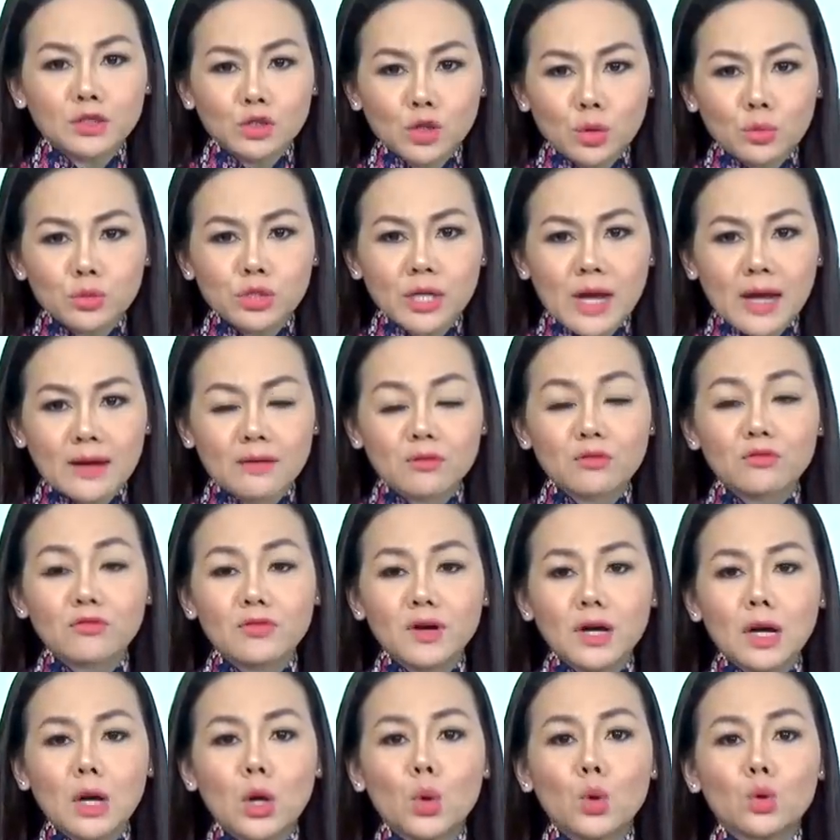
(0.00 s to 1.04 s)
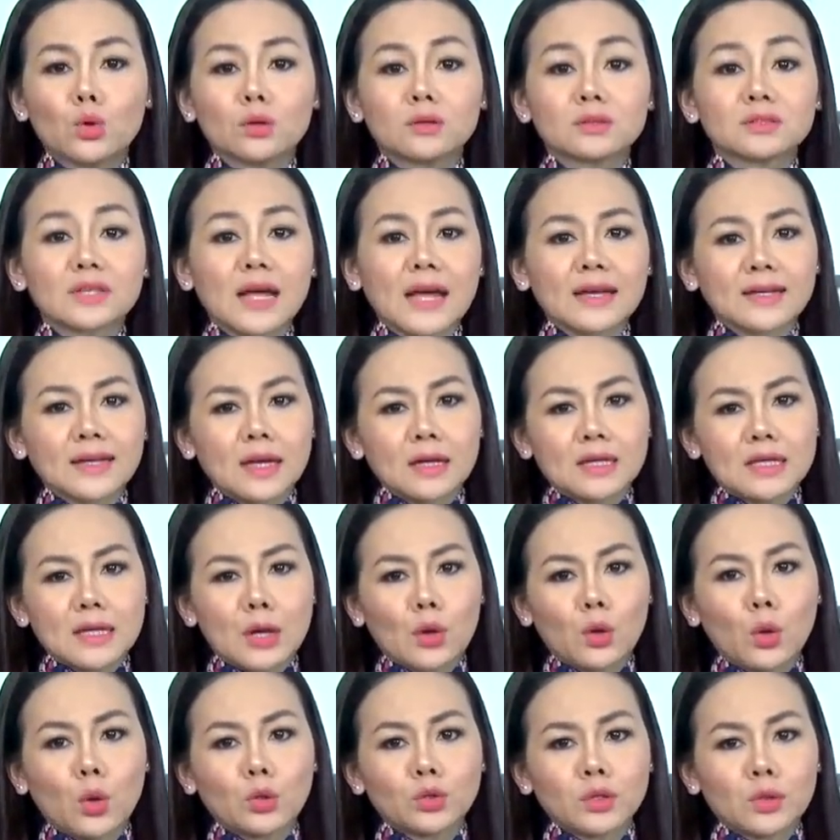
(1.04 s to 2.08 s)
chốt chặn phân luồng tại các
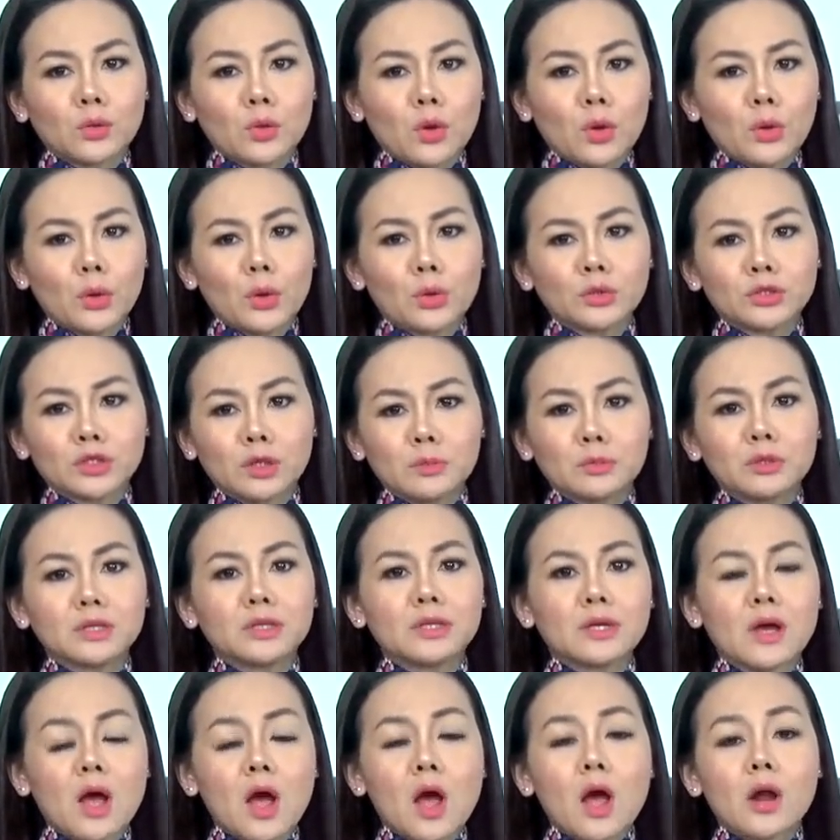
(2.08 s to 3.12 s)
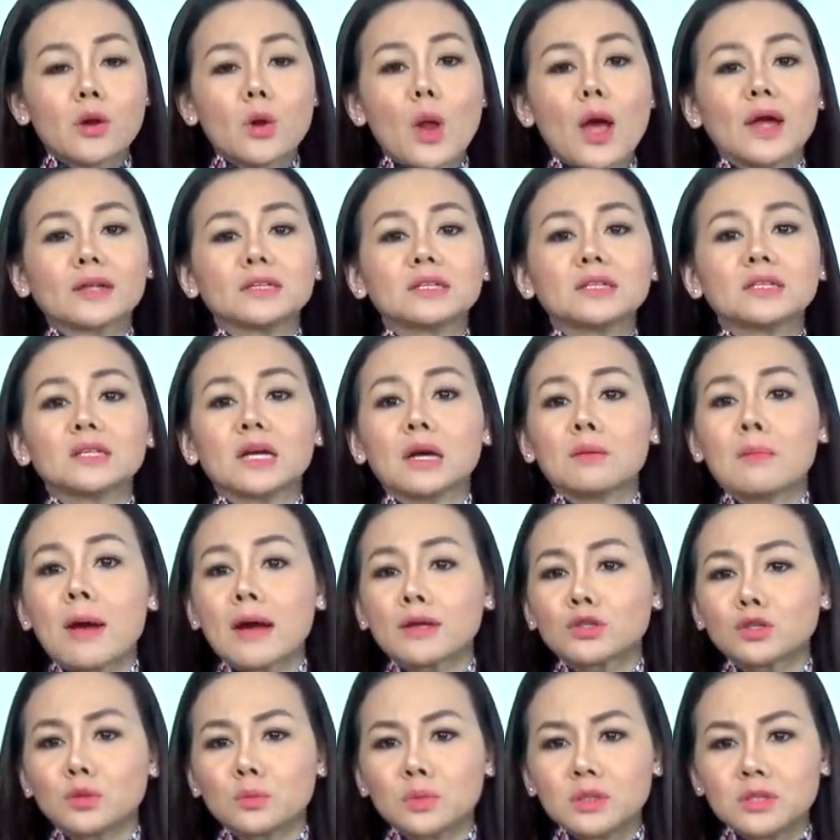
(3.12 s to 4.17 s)
giao lộ trên quốc lộ 60, đoạn từ ngã ba
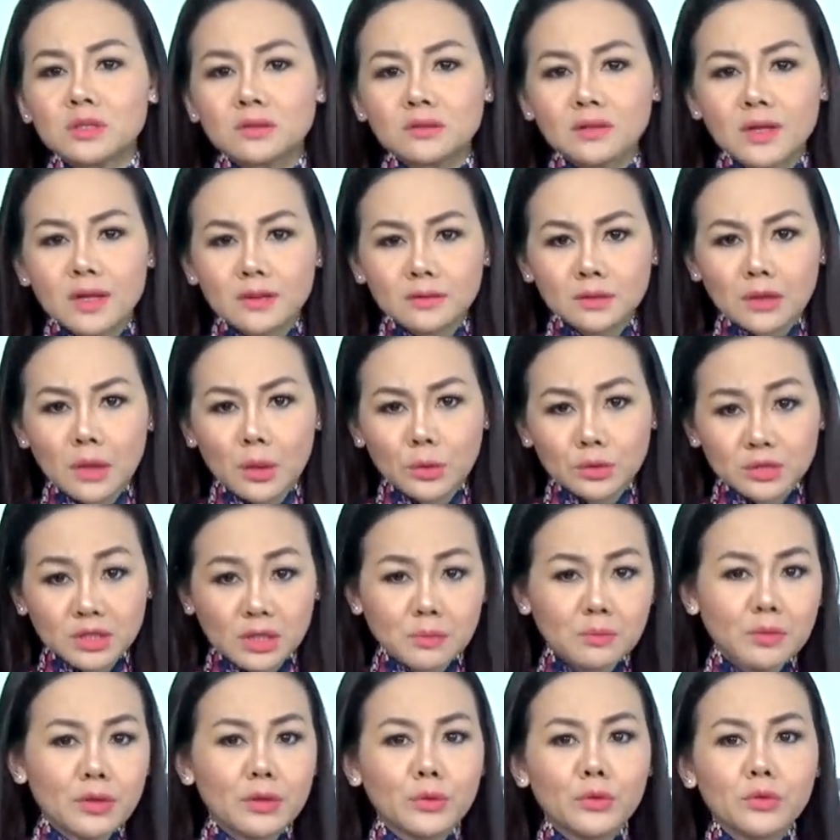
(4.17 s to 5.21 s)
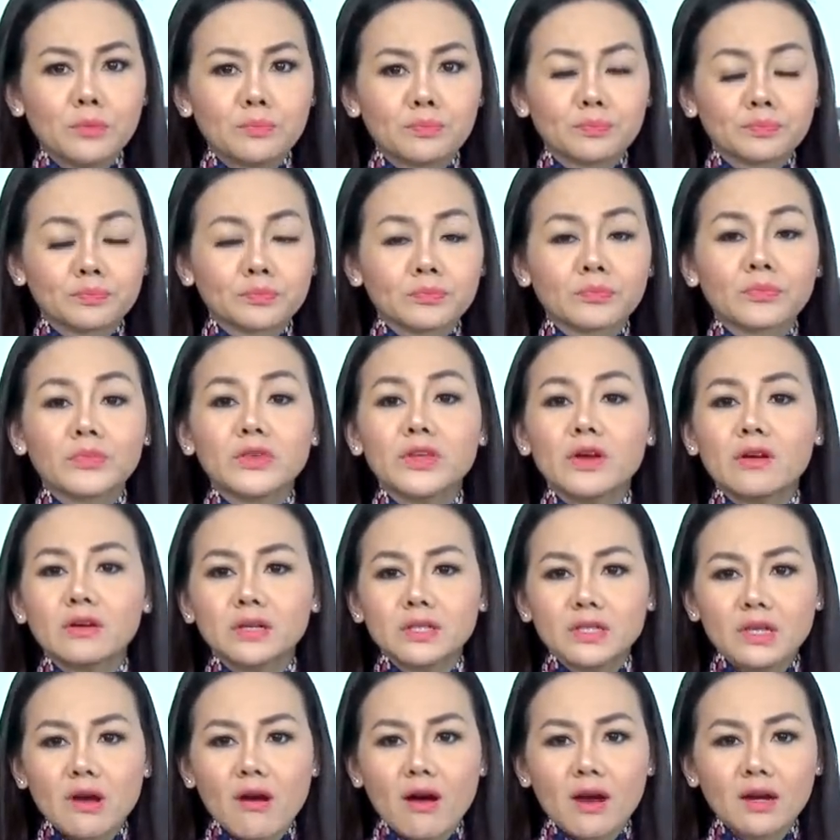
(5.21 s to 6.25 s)
Trùng Dương đến cầu Rạch Miễu.
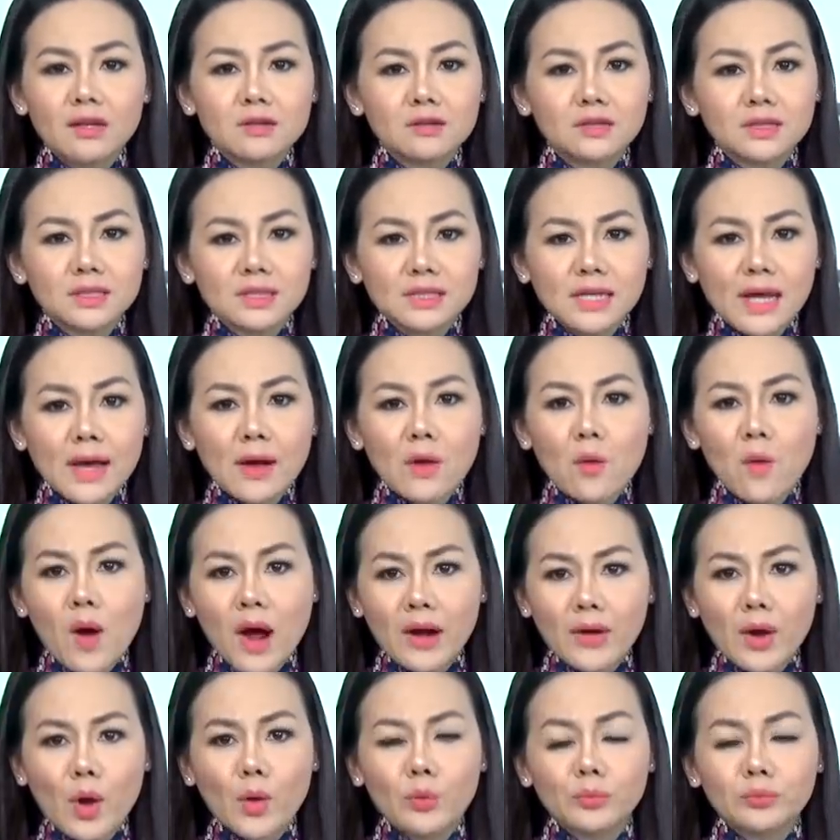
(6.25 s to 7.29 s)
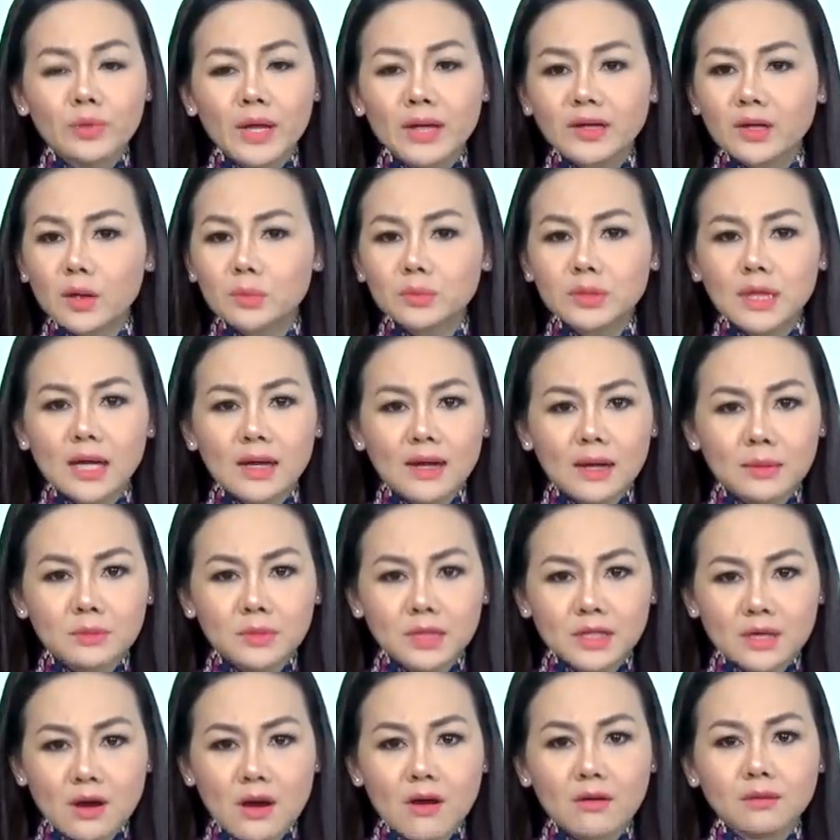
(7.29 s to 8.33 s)
Nhưng do lượng xe quá đông nên không thể làm
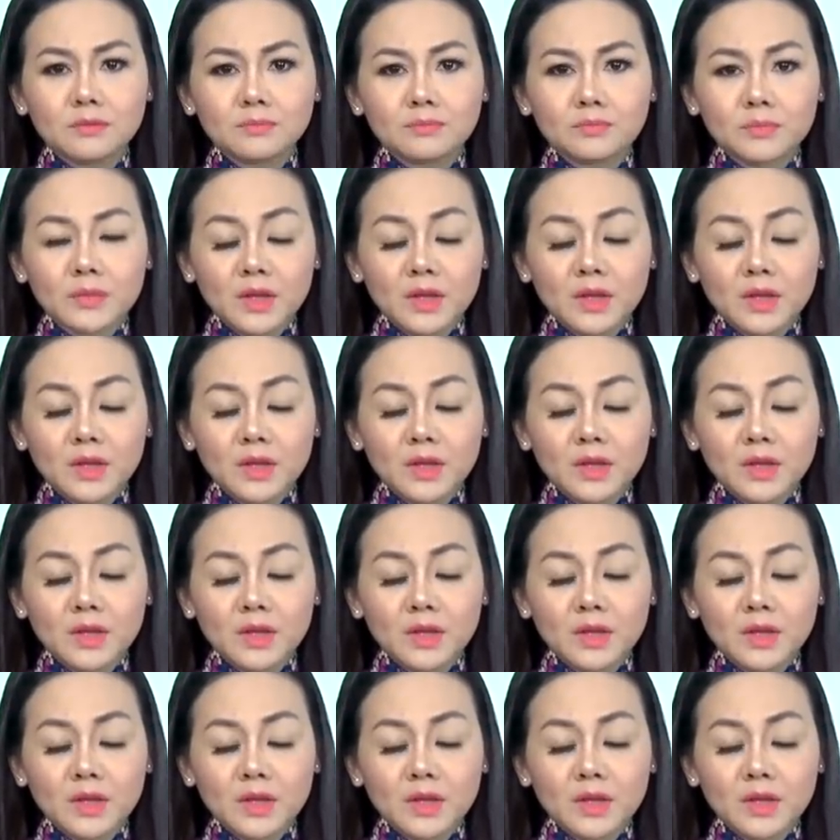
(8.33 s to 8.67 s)
gì hơn.